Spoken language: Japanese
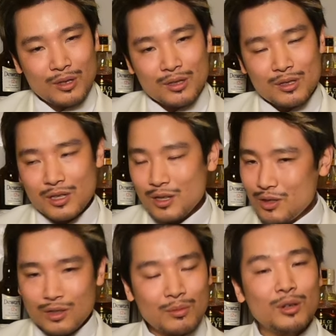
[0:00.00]

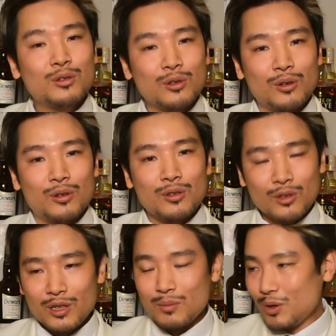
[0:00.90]
シングルモルト
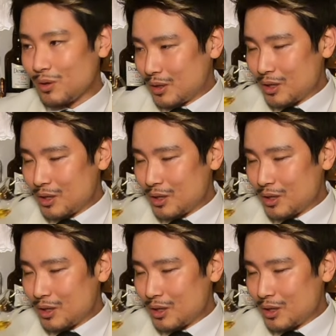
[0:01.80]
よりも